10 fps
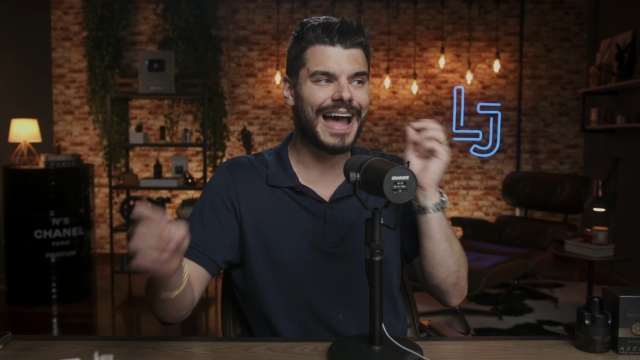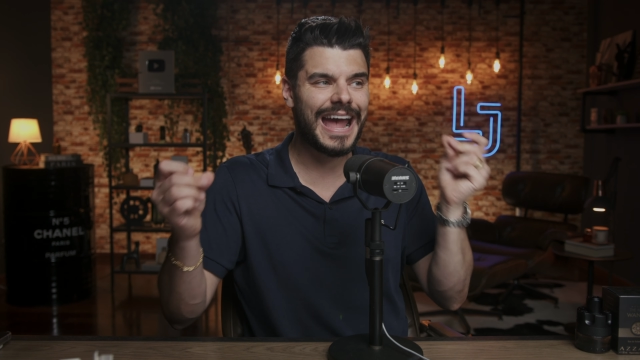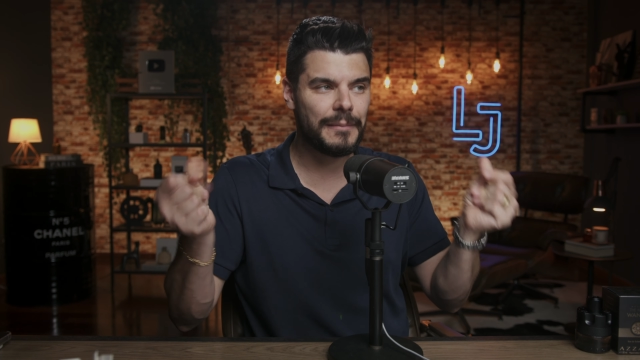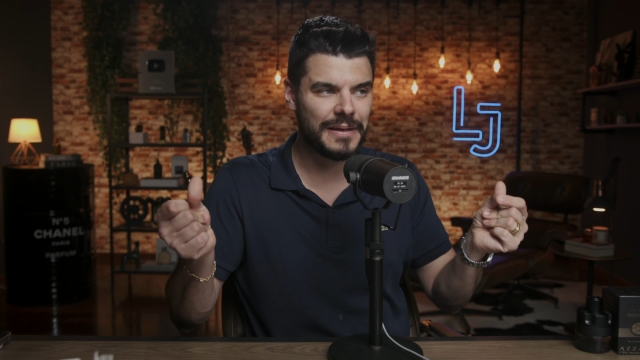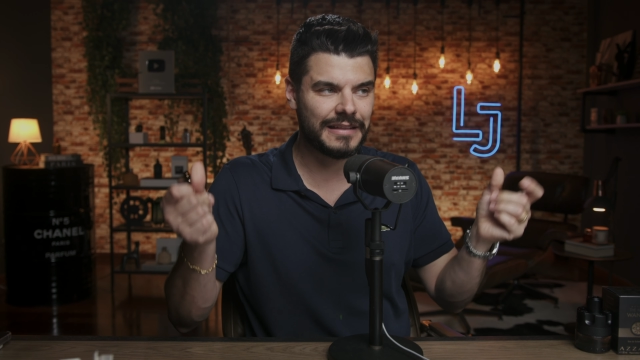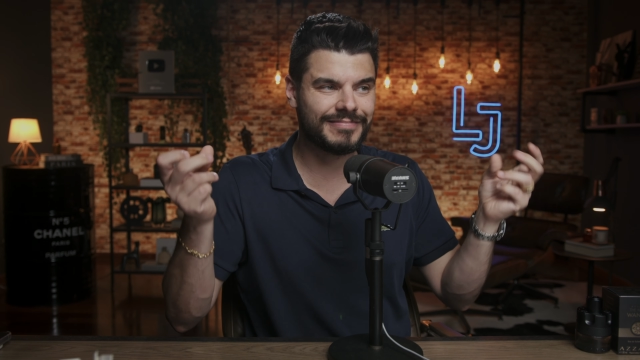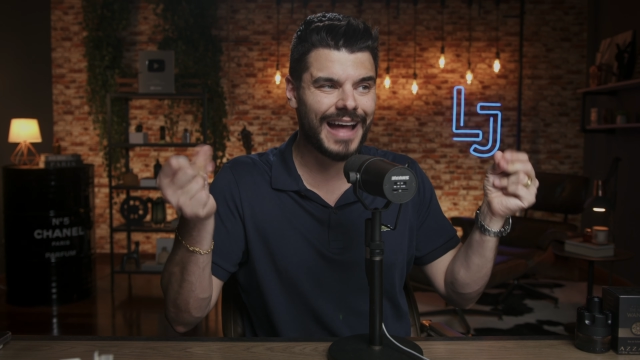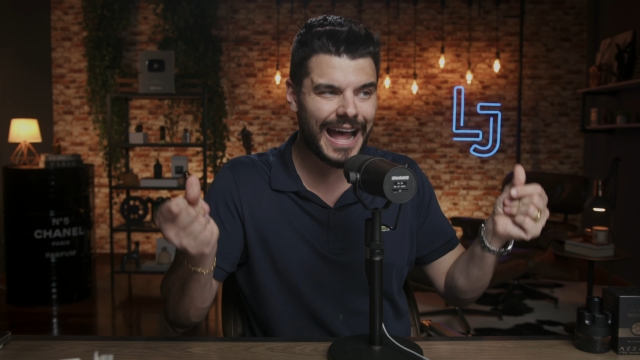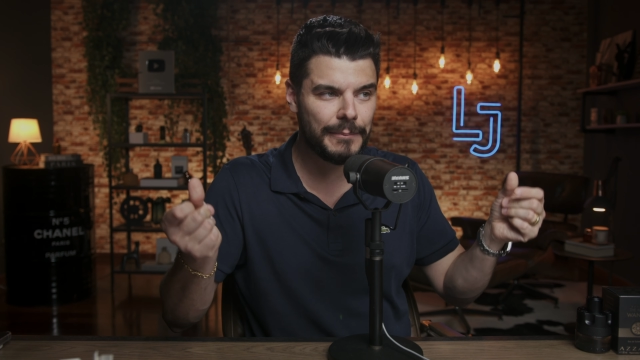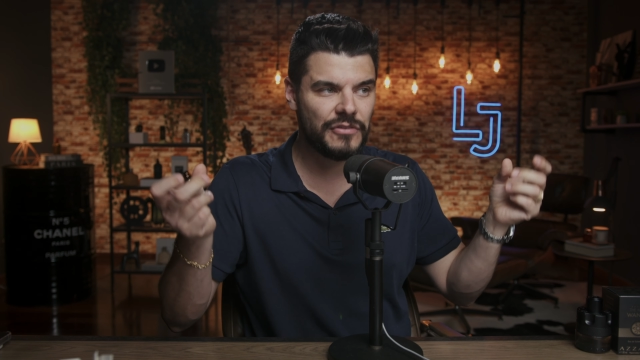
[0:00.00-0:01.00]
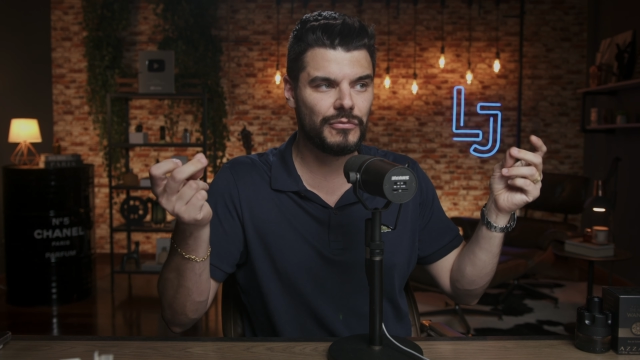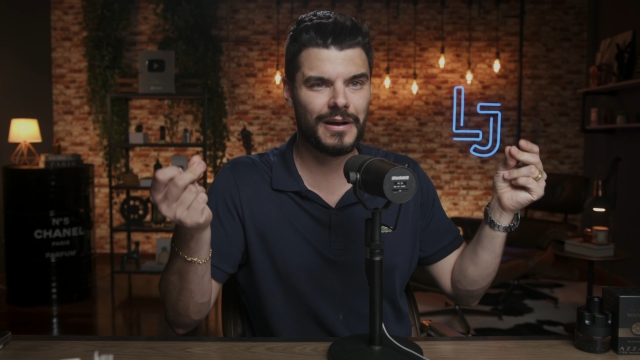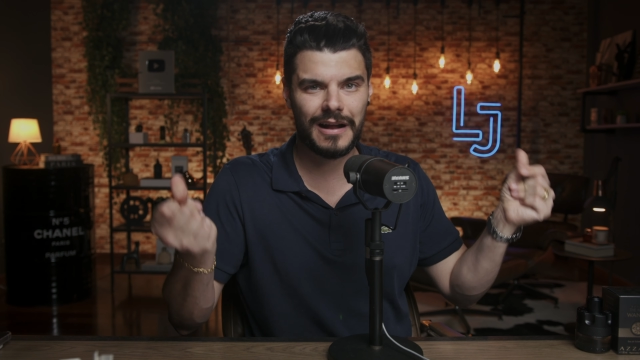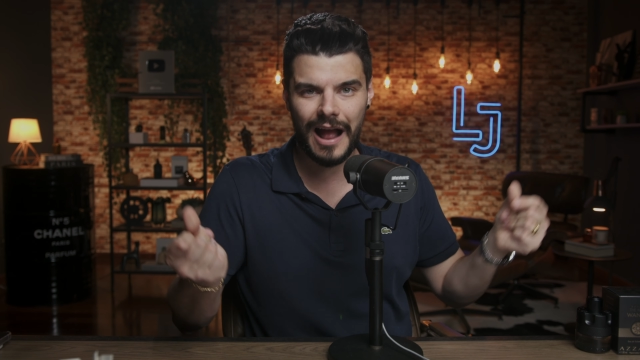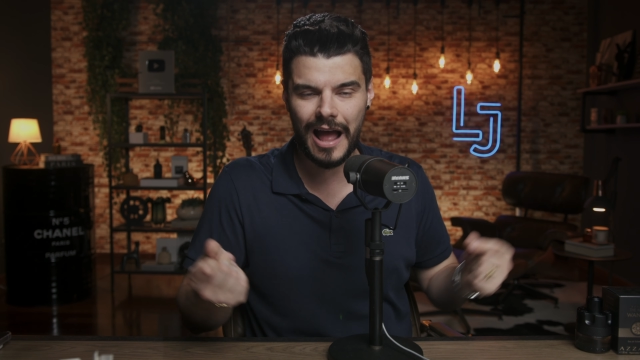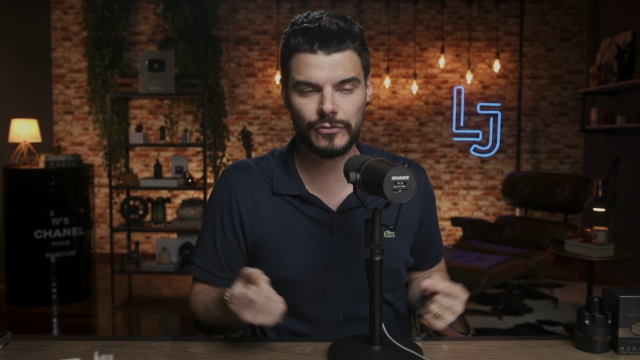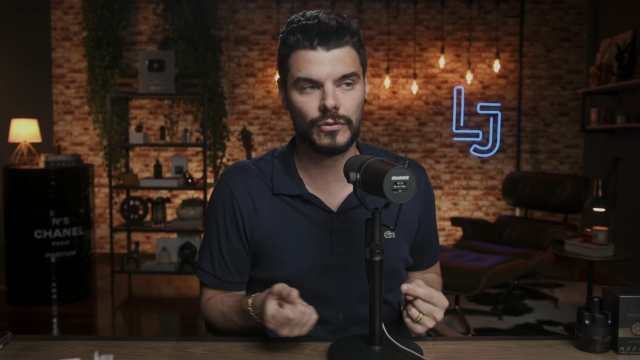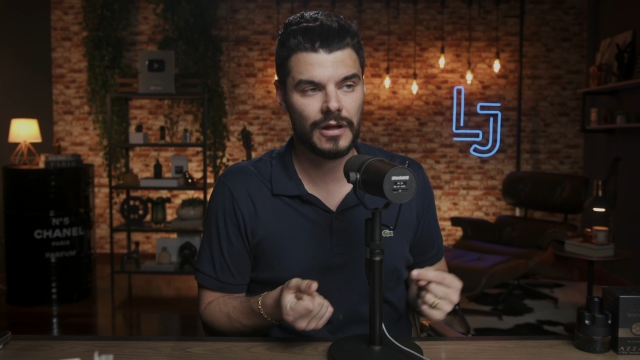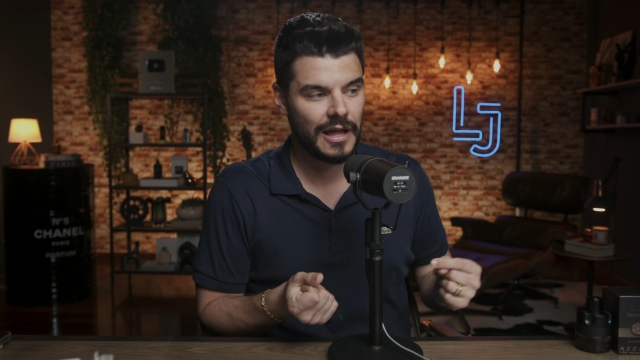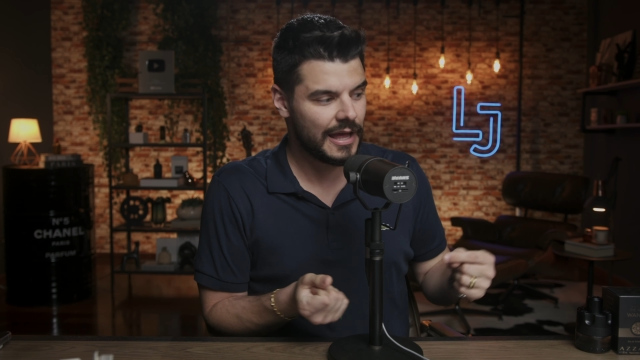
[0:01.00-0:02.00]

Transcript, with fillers: time, time de mercado